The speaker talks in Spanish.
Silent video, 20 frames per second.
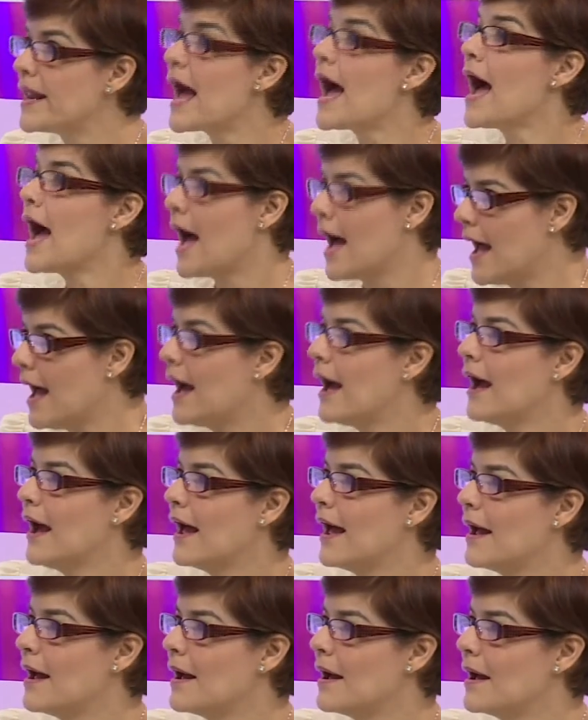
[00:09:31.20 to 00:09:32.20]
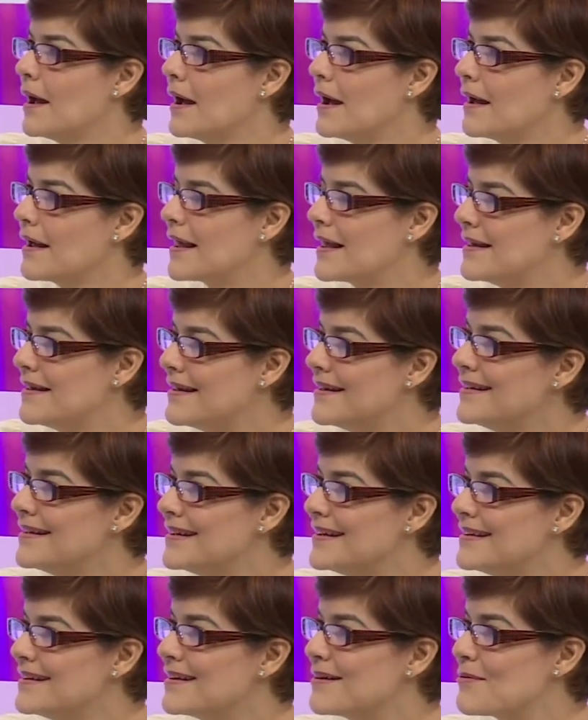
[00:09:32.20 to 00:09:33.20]
ajá.
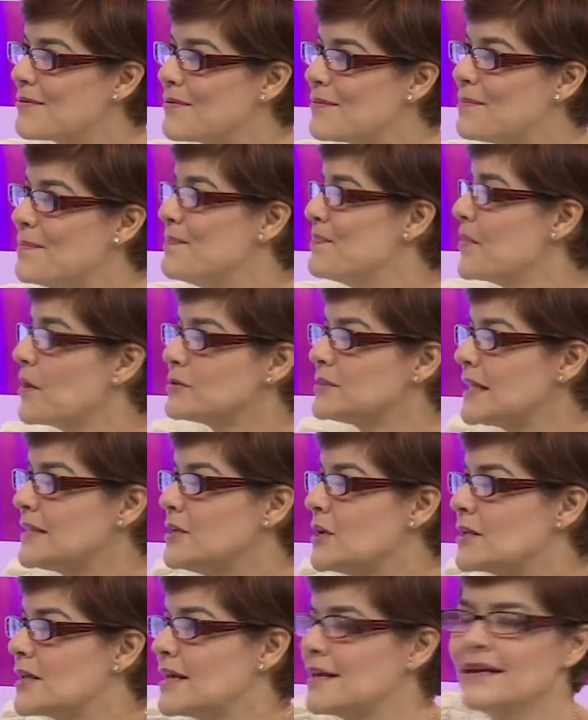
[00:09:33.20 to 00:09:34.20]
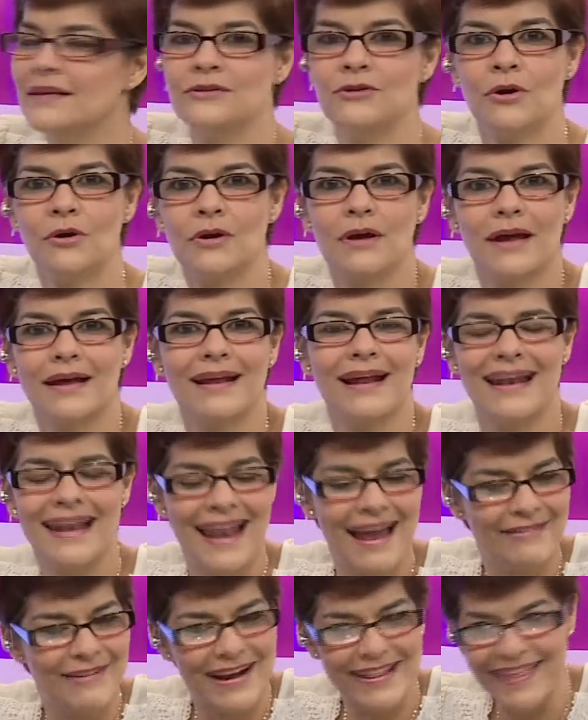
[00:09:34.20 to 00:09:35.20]
Claro, claro. O sea, yo,
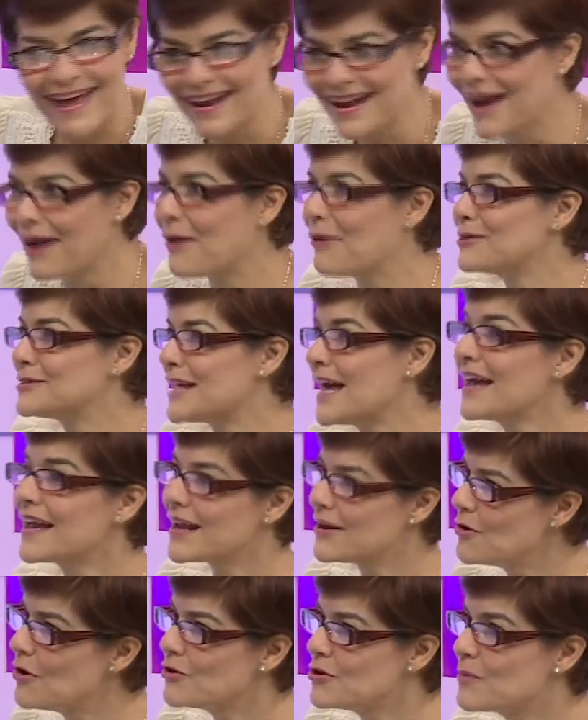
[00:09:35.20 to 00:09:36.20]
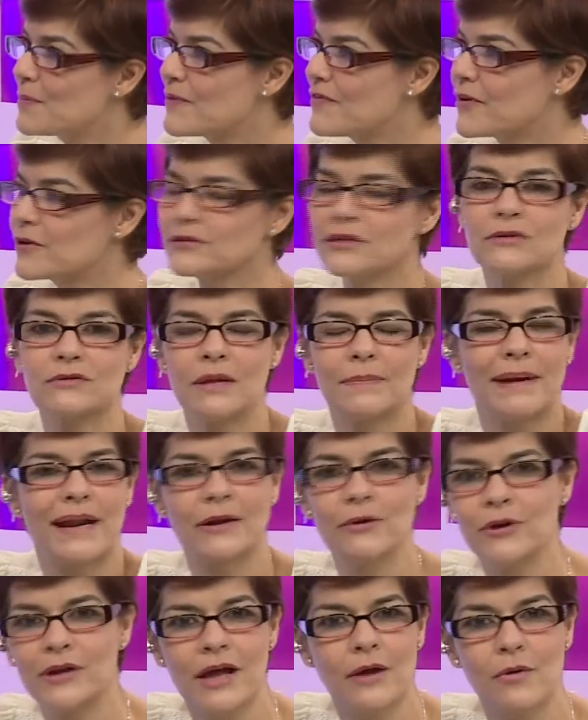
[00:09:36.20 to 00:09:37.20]
la verdad de las cosas es que no, yo prefiero ser una
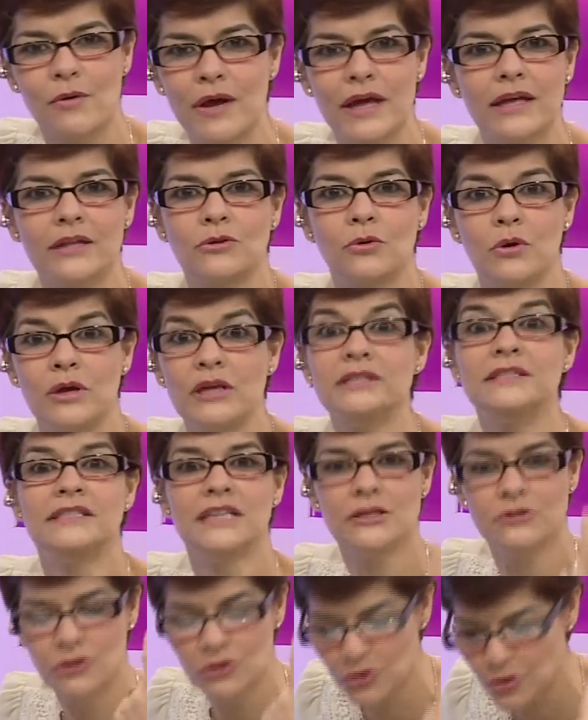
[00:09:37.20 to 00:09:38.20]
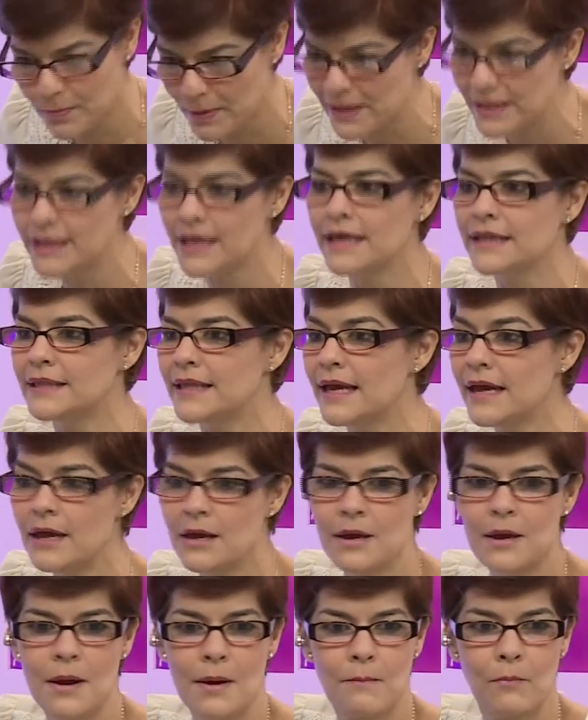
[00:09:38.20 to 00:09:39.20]
paranoica con esto. Y sí, yo estoy pendiente
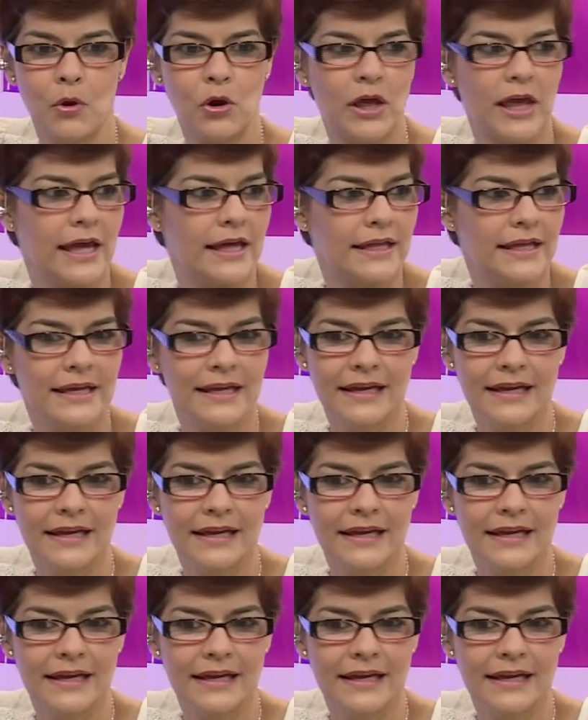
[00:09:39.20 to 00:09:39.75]
porque,